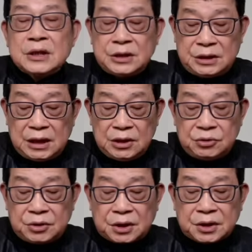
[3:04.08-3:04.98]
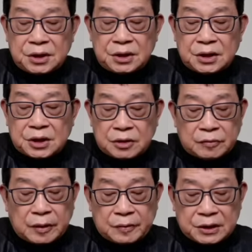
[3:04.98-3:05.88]
竞选策略是
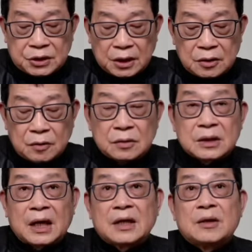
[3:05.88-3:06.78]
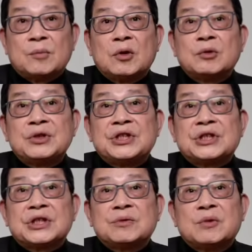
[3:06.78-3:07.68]
否会成功？他呢，模糊其
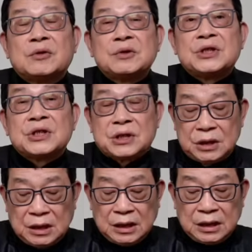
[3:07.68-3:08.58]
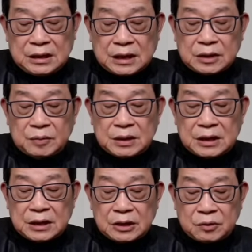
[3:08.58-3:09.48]
词，模糊其词。在这问
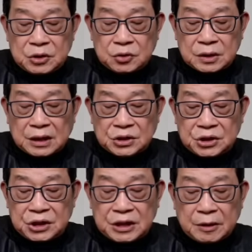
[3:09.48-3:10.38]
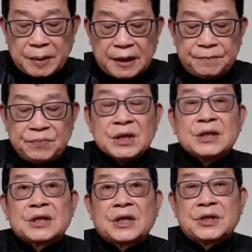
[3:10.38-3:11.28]
题上，有人说他是七强派，
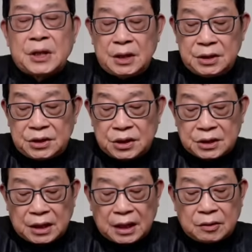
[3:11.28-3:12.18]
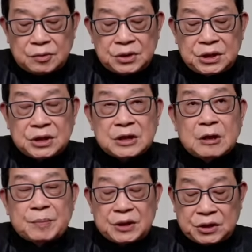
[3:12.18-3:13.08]
在政策上含糊其词，
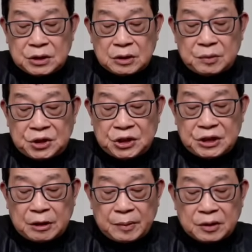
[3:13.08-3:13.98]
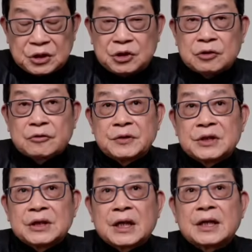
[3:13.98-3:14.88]
要比指作为七强派的极左分
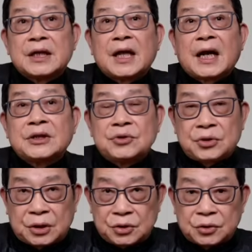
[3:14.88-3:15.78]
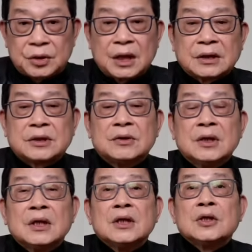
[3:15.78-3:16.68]
子呢更安全。所以呢，就
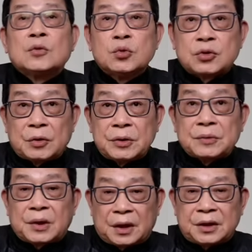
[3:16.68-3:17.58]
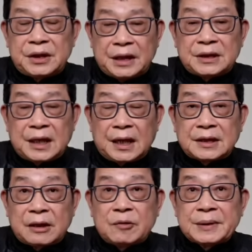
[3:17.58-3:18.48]
顾左右而言他，
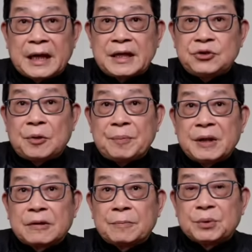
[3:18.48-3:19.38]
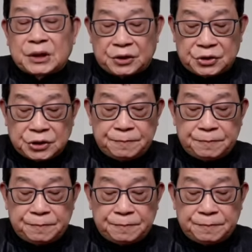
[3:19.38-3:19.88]
但会带来选票呢，不得而知。